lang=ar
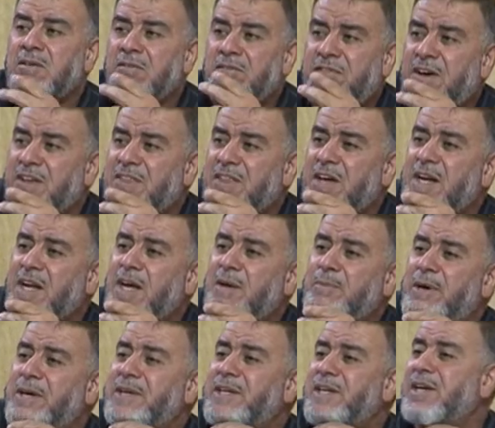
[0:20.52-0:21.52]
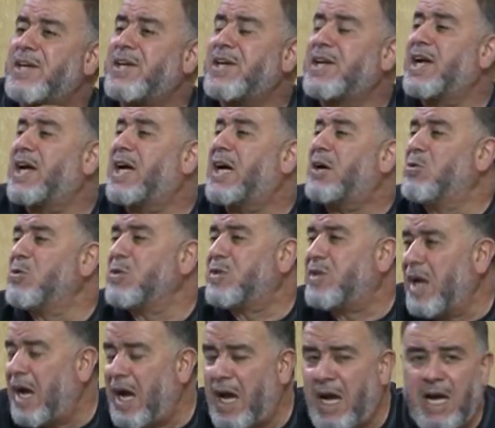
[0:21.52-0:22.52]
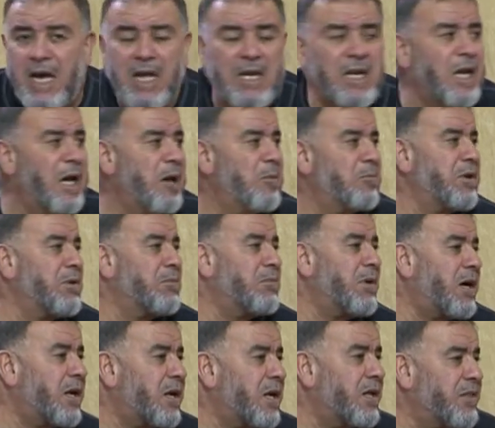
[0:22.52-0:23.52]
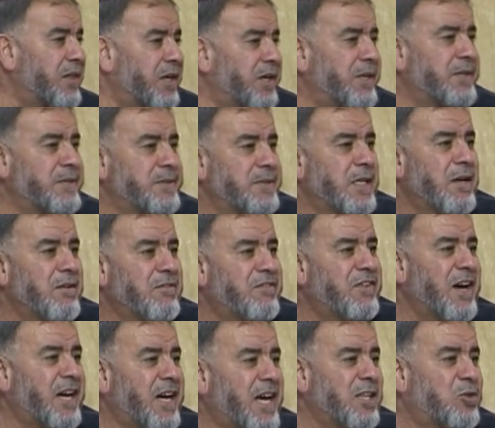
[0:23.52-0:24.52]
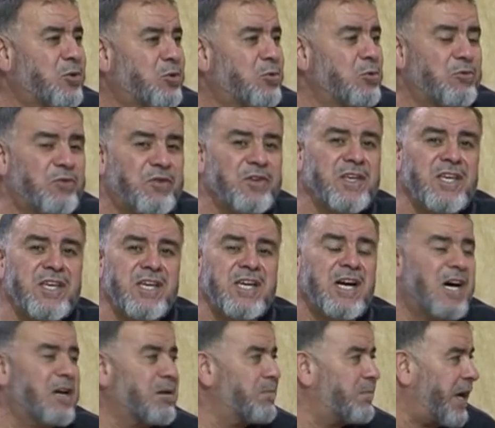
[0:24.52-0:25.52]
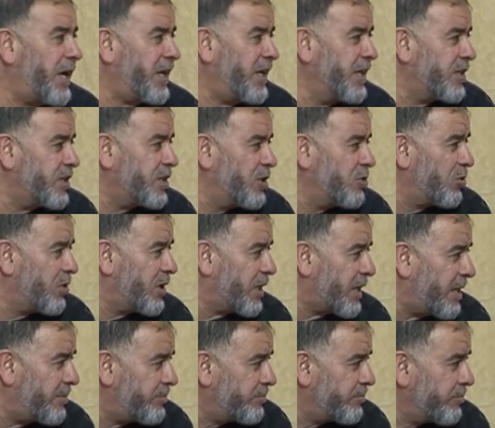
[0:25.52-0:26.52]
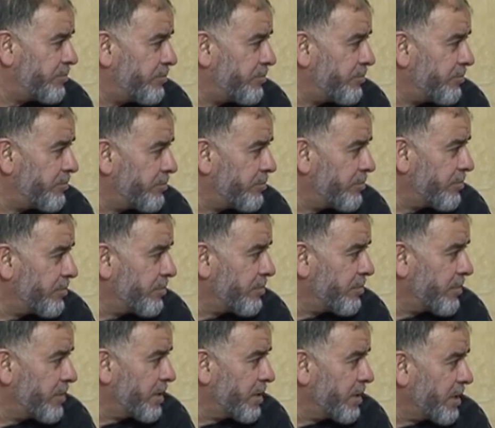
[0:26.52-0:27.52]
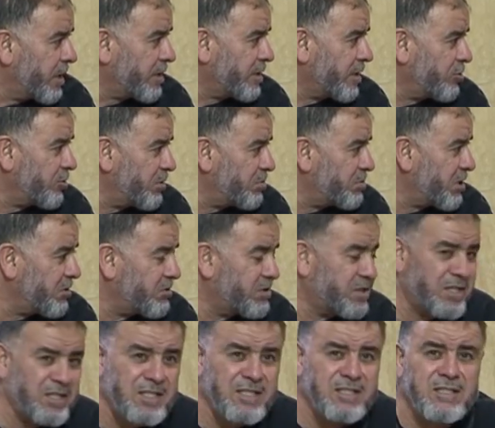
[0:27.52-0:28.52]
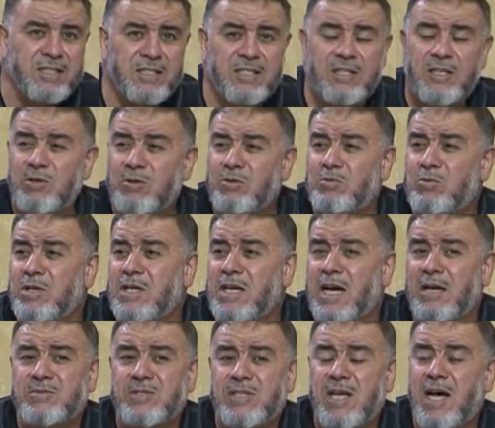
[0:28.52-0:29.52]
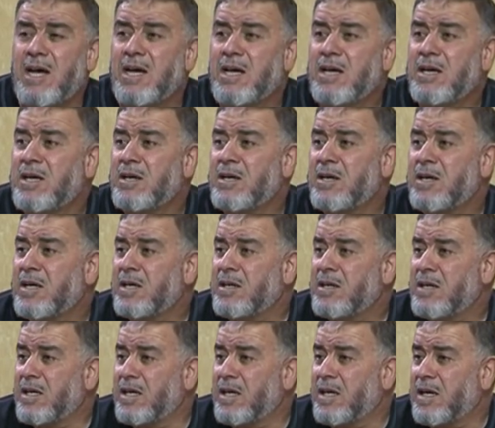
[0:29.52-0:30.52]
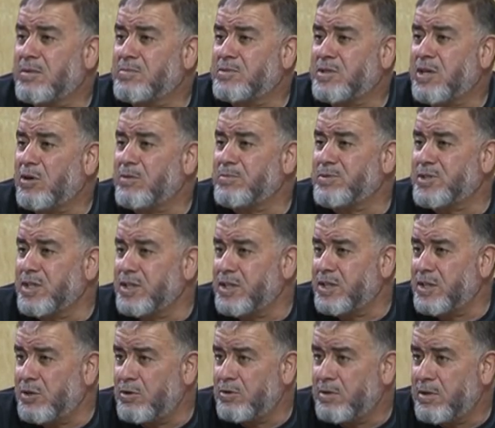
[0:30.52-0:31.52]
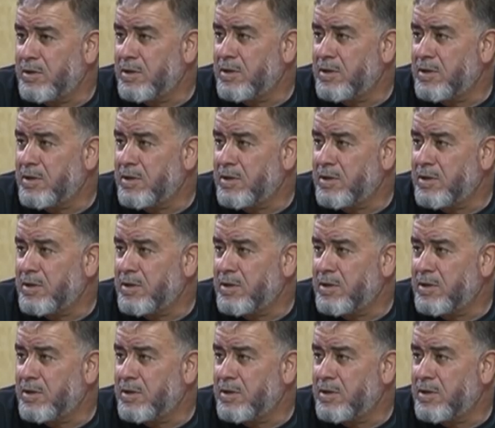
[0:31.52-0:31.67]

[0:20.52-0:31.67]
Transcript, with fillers: فضربني الله تعالى بمرض فقدت فيه 40 كيلوغرام كانت عندي 95 كيلو ولا 5 55 آه، كيلو